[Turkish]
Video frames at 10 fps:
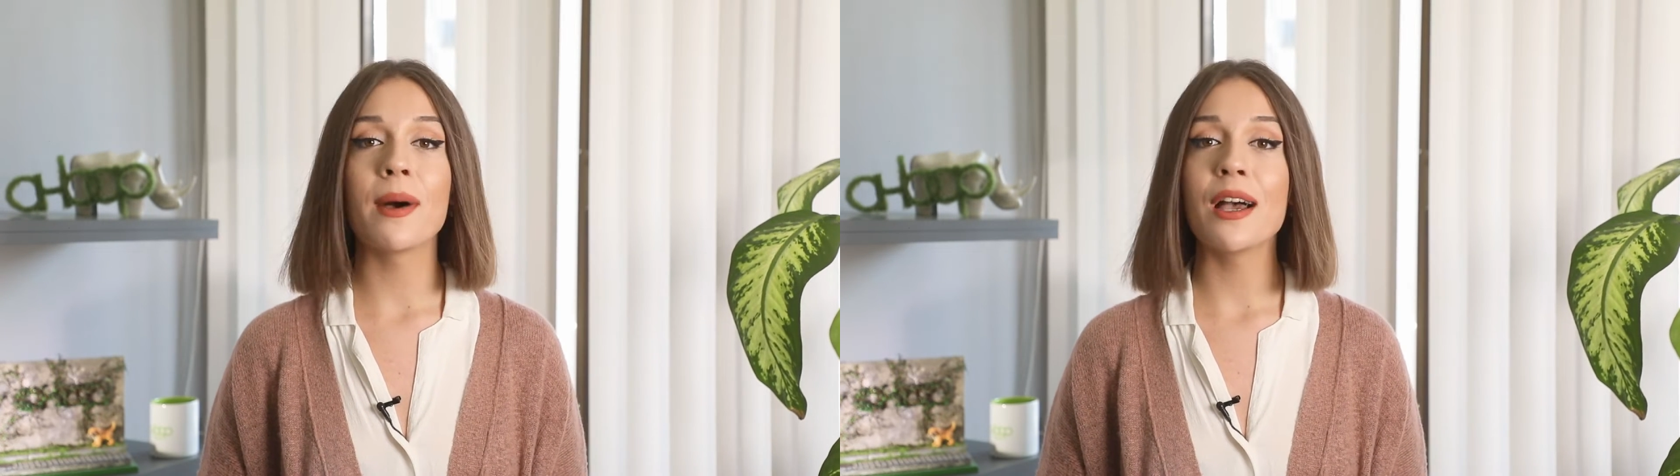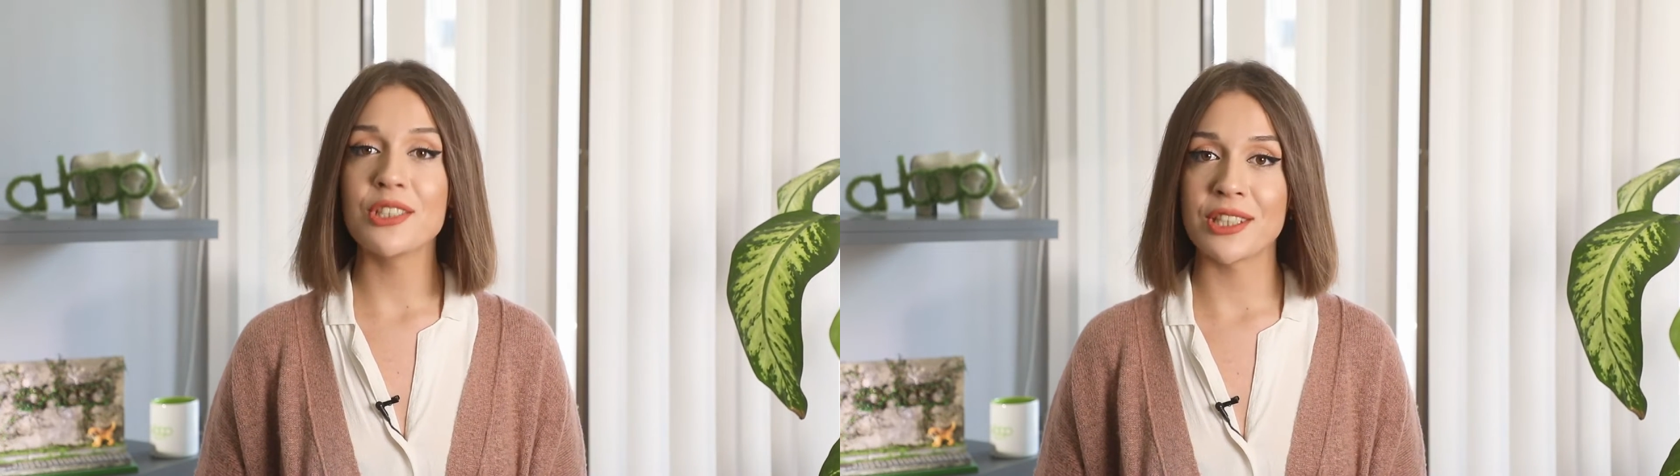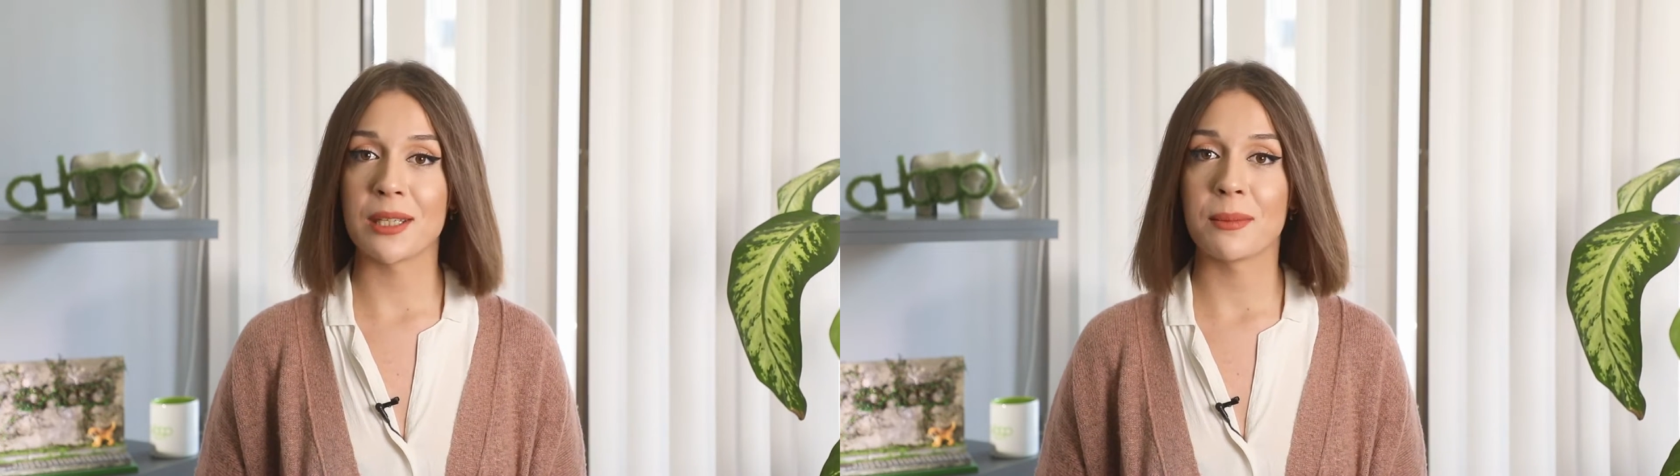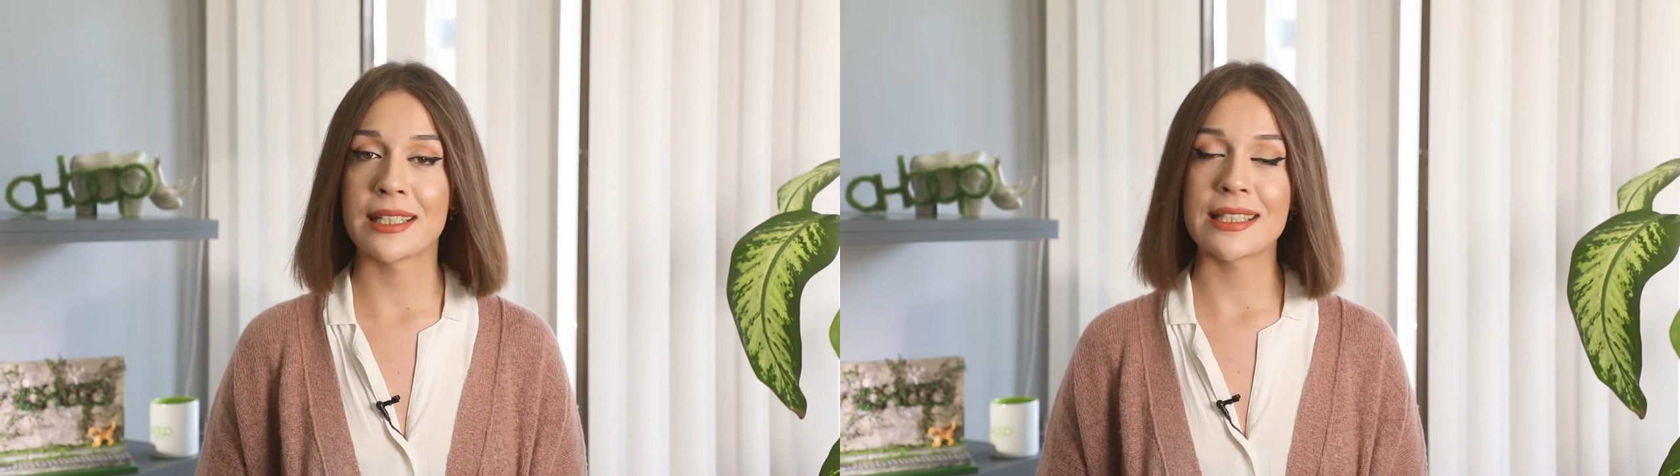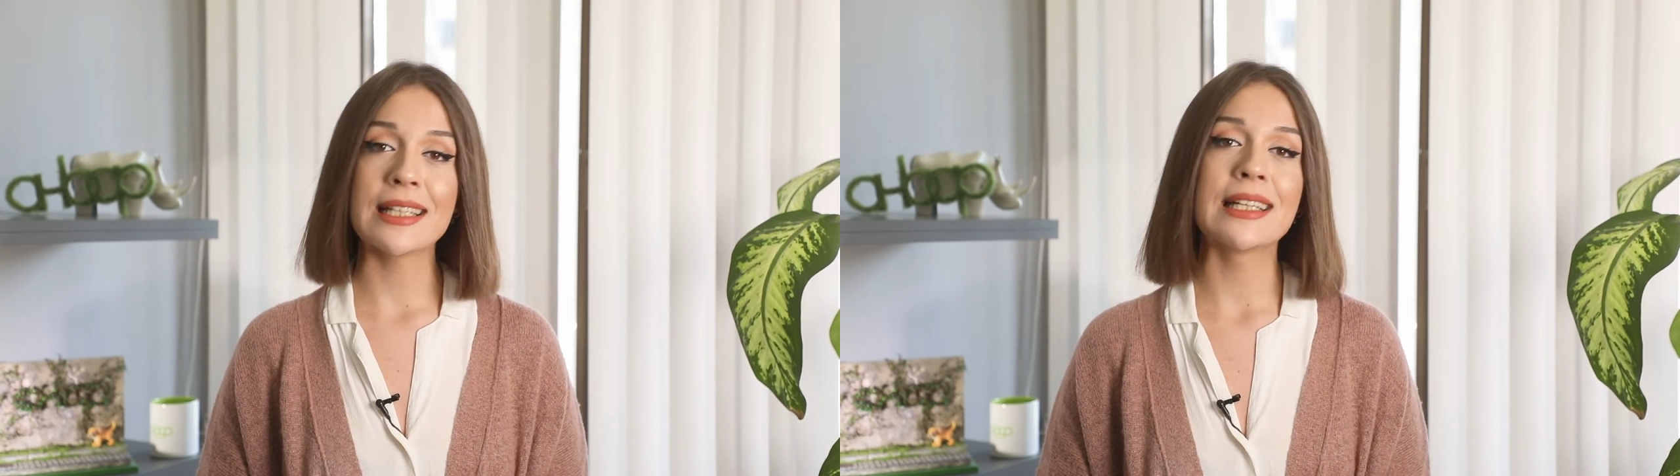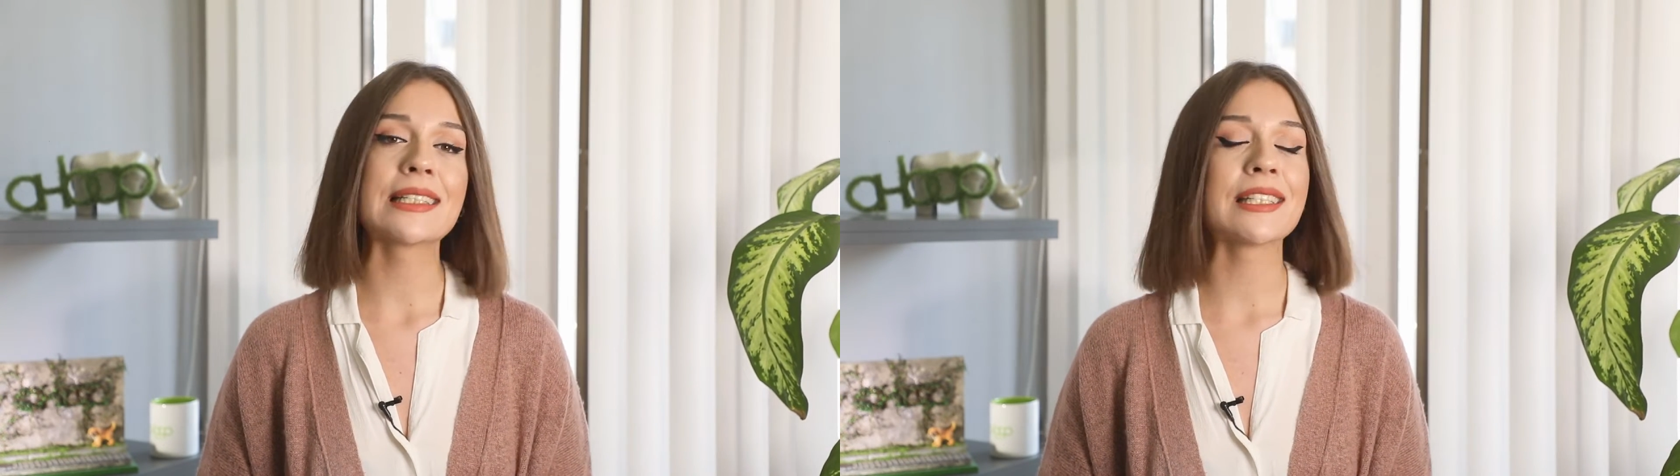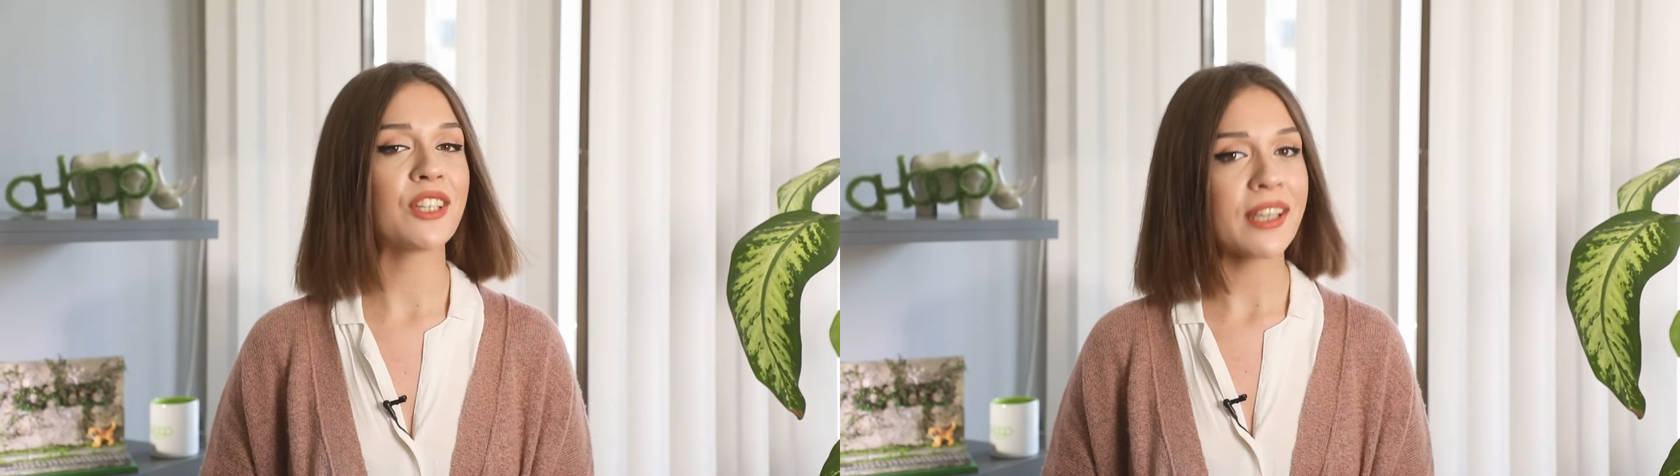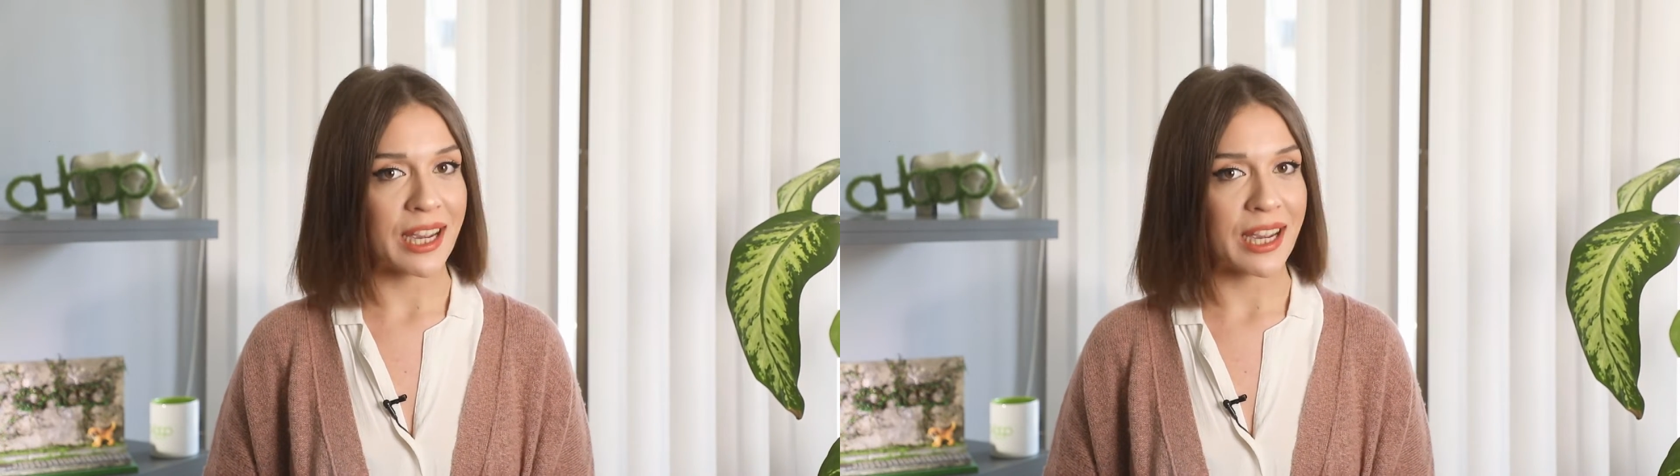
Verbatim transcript: bağış işleminizi hızlıca